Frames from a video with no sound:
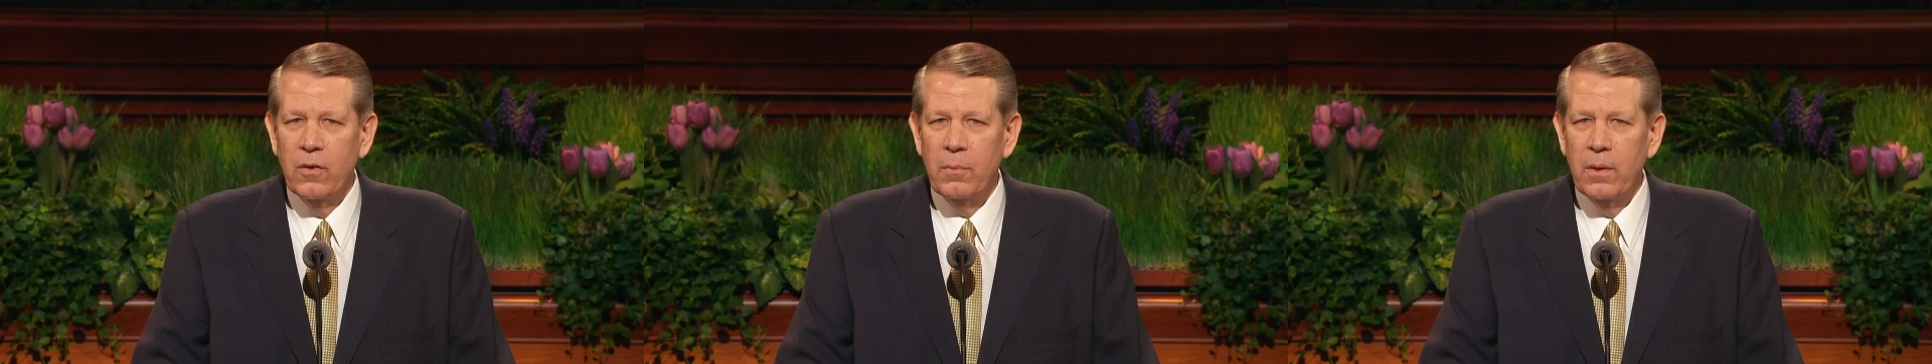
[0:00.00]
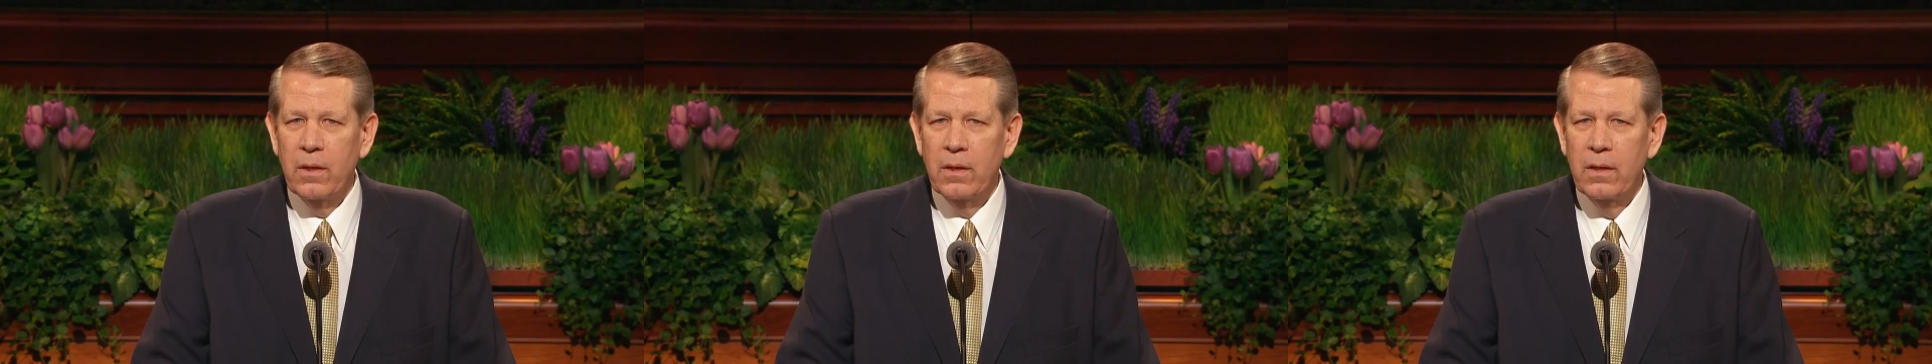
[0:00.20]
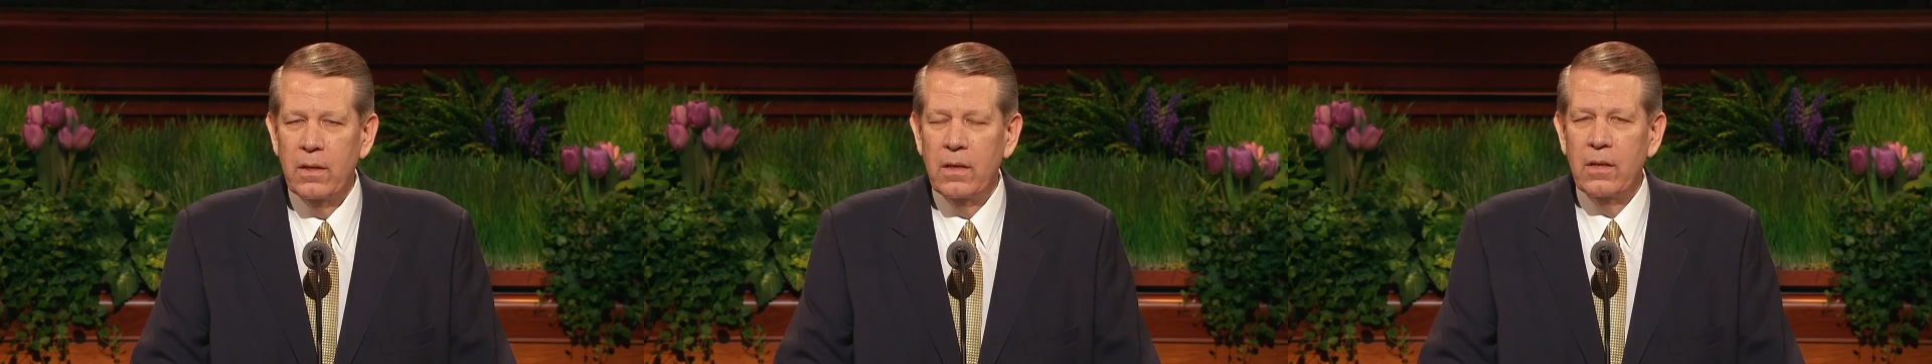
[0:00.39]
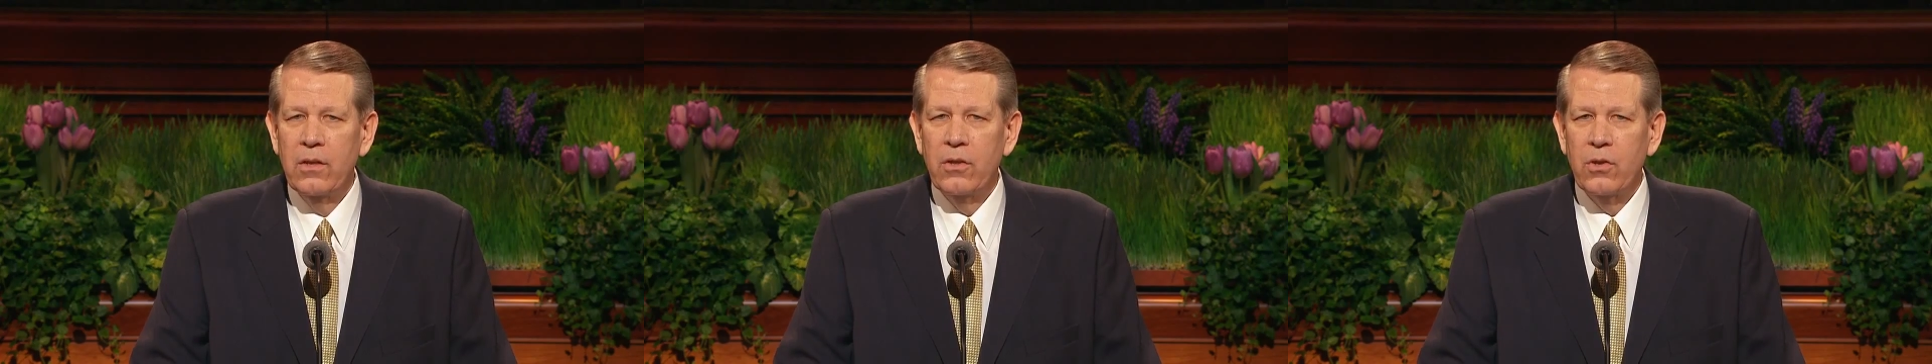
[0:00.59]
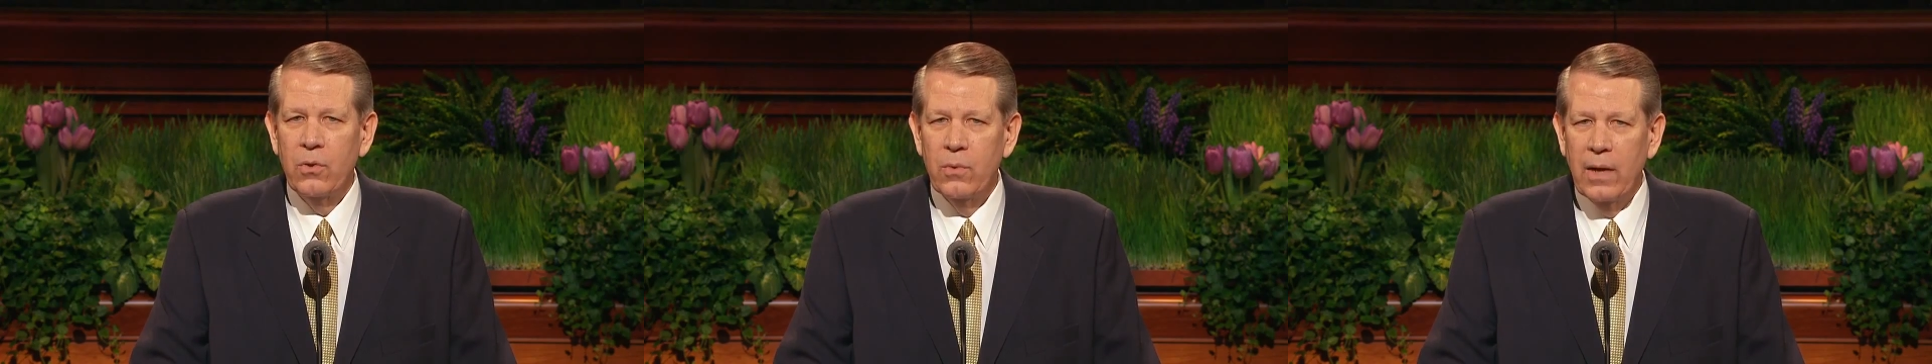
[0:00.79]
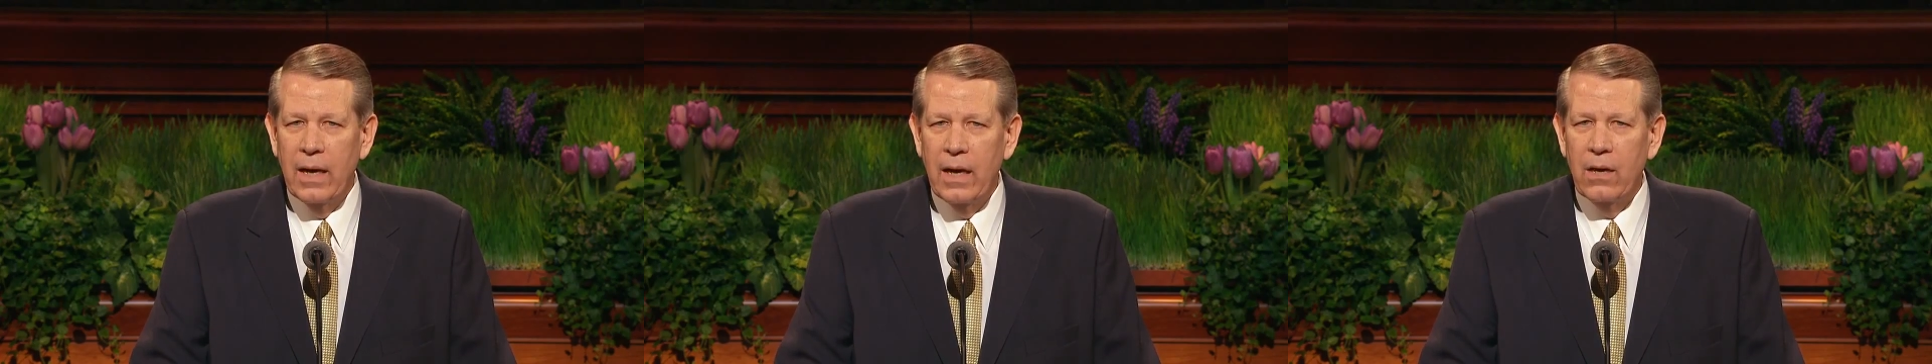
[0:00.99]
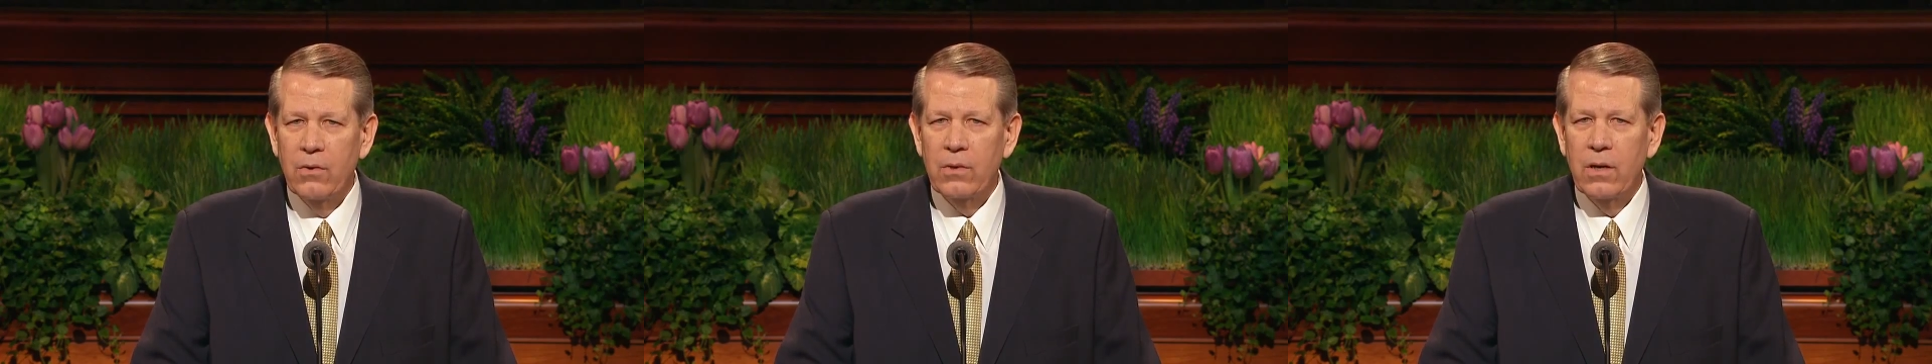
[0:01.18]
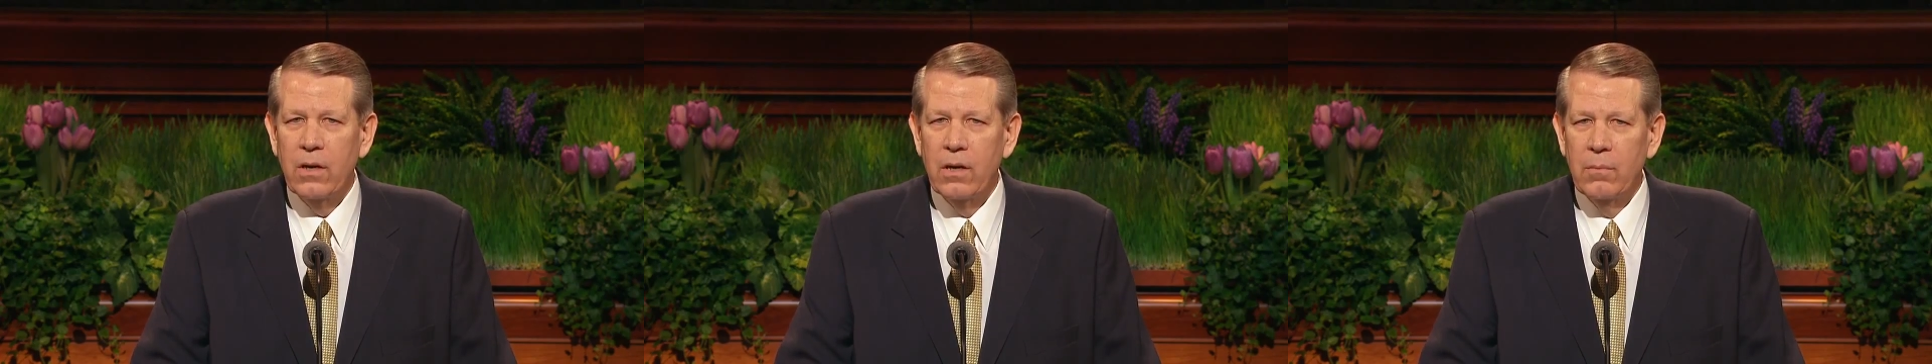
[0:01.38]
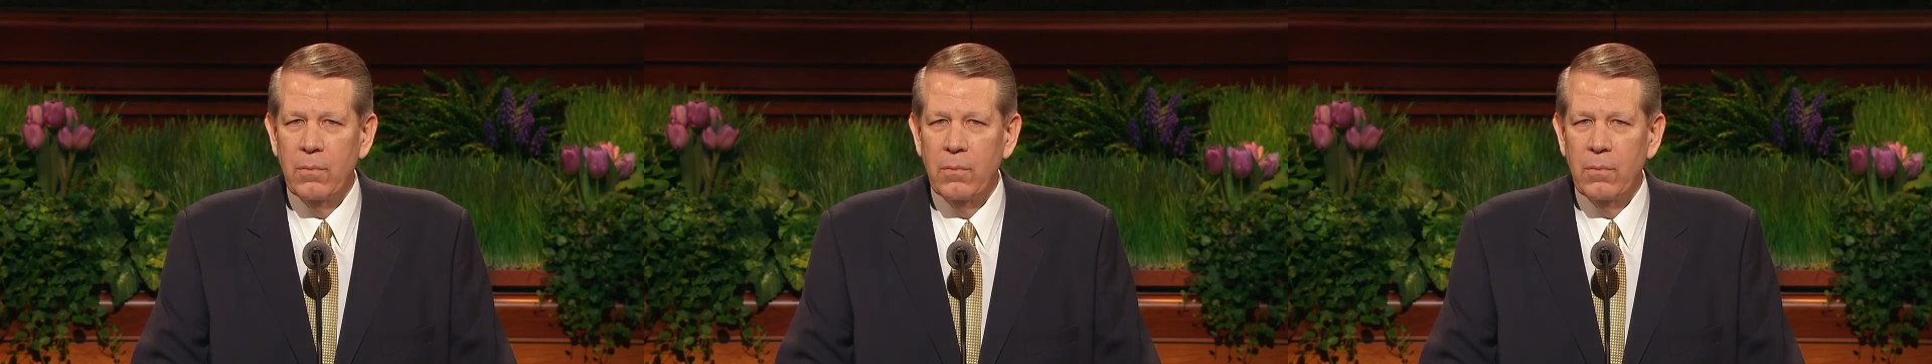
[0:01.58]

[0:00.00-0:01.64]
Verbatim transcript: costanti e fermi